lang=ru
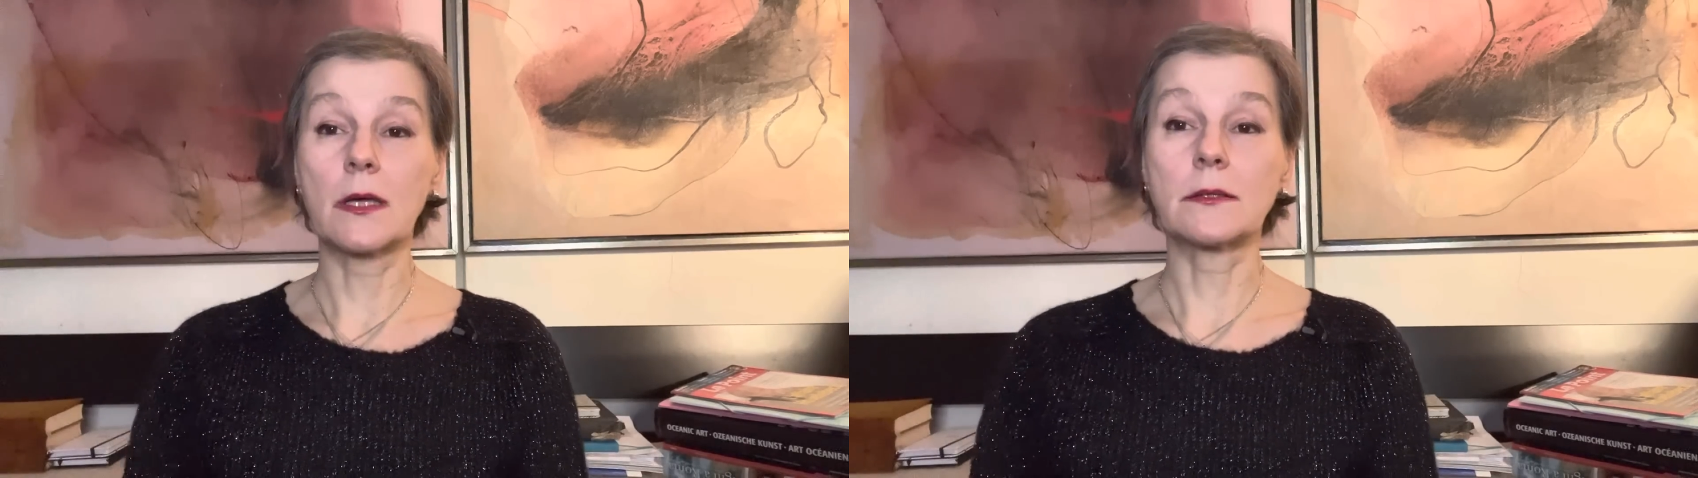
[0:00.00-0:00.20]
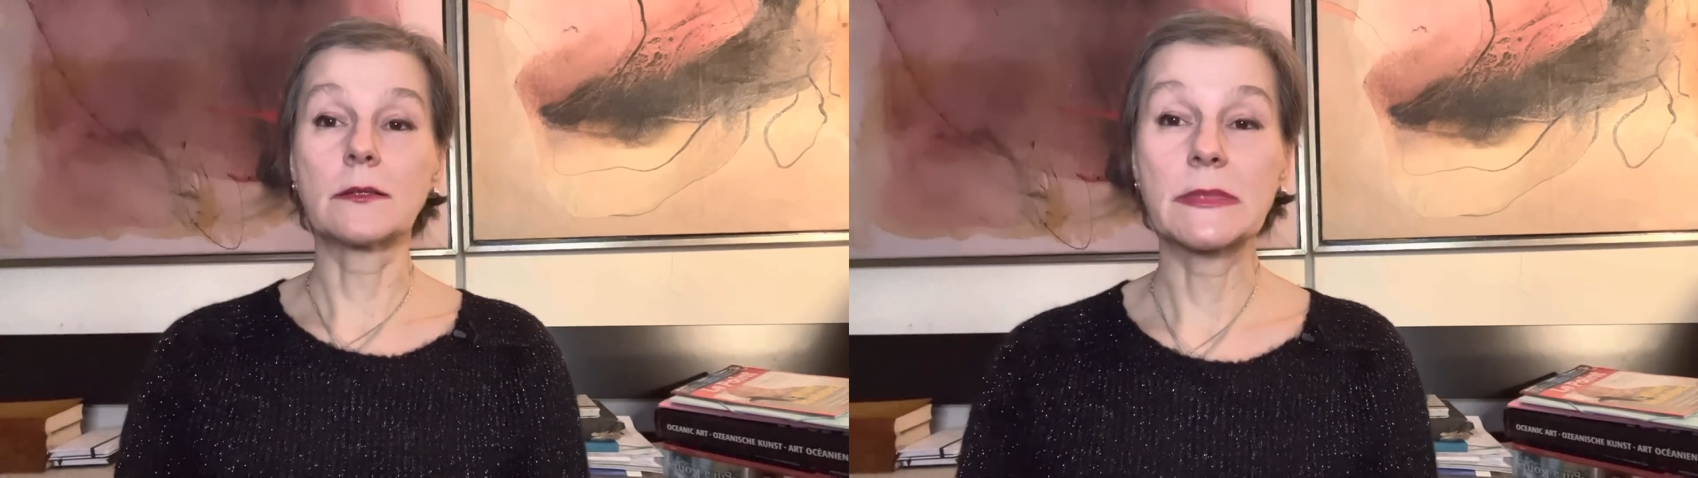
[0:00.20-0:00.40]

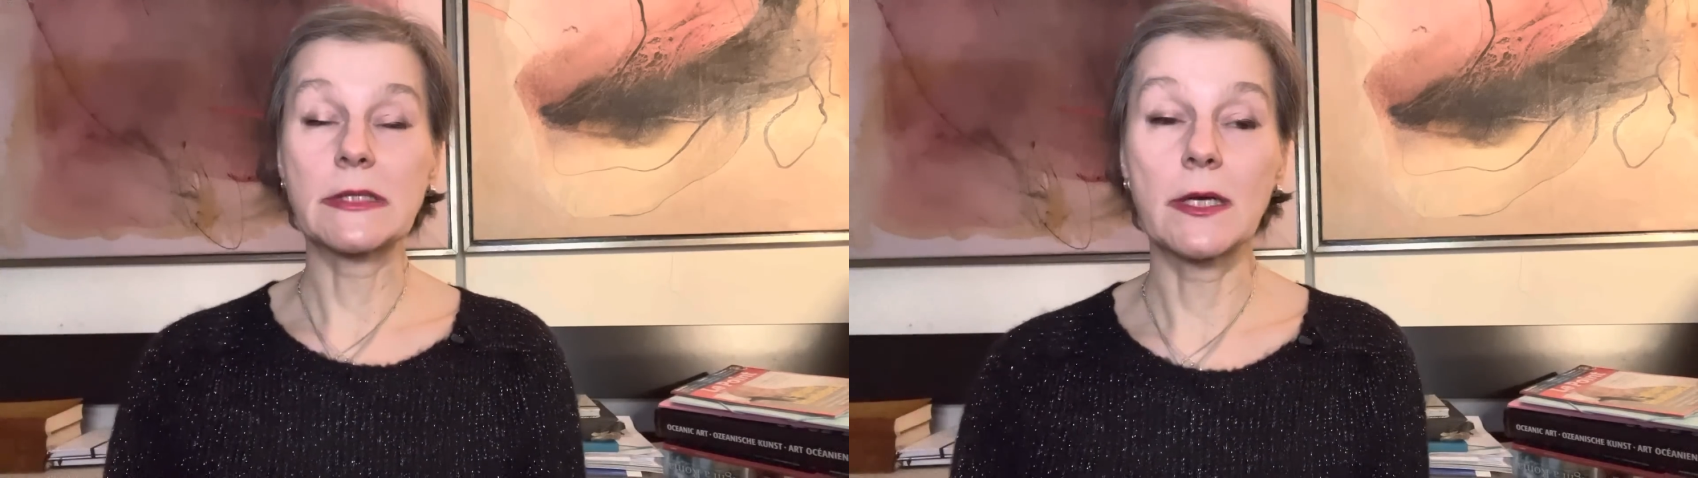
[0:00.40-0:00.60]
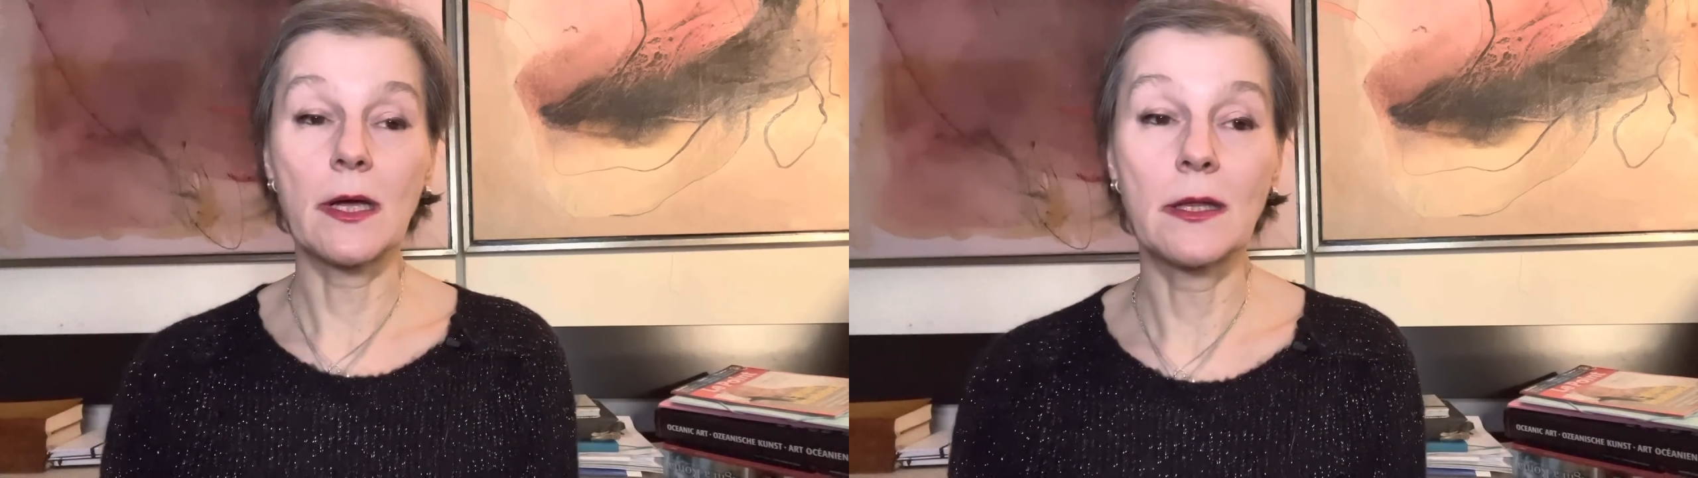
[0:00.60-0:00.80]
этот
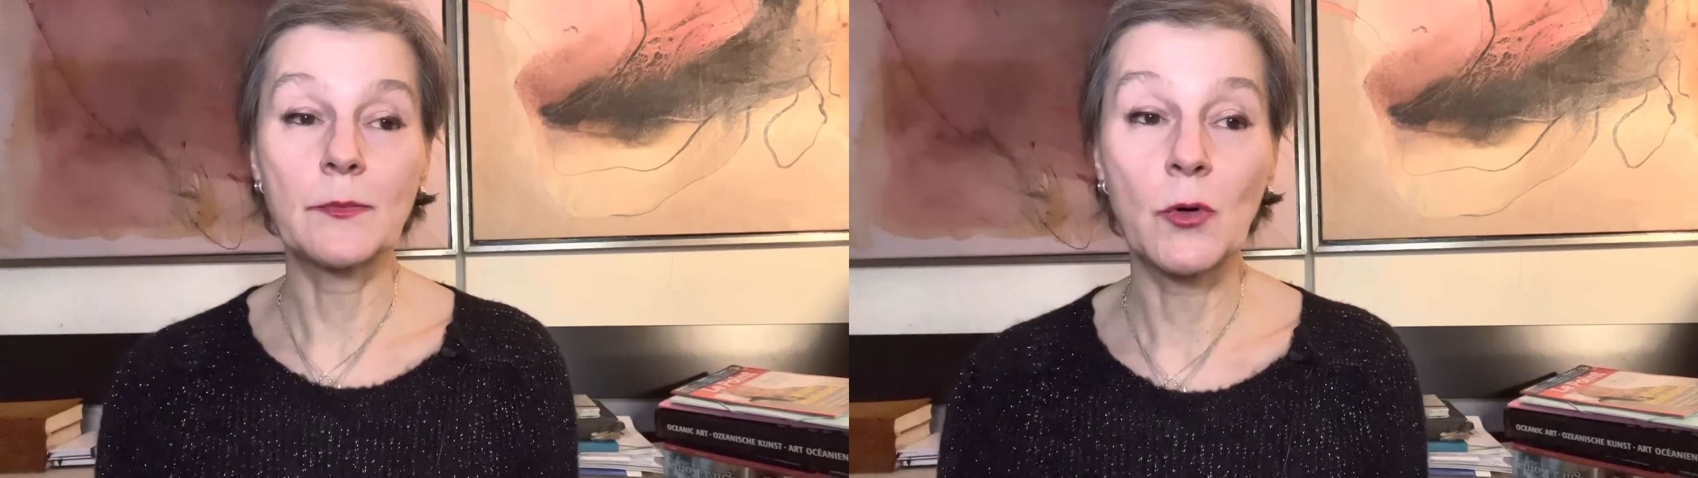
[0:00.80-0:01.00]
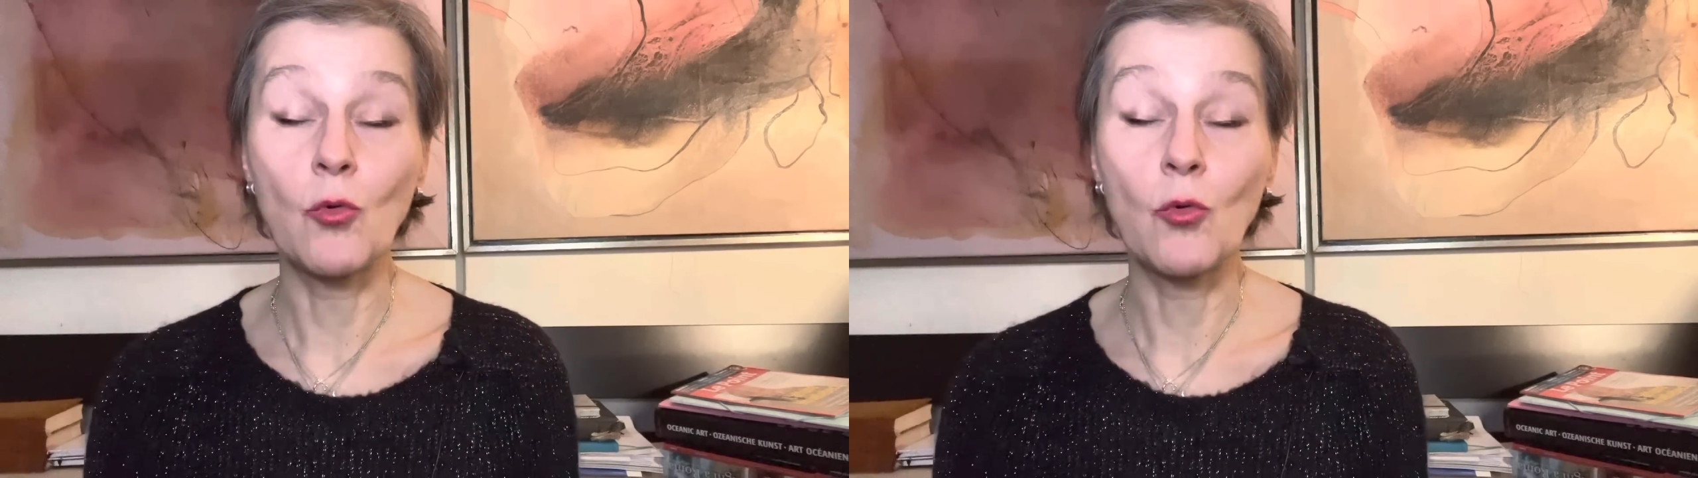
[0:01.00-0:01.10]
материал про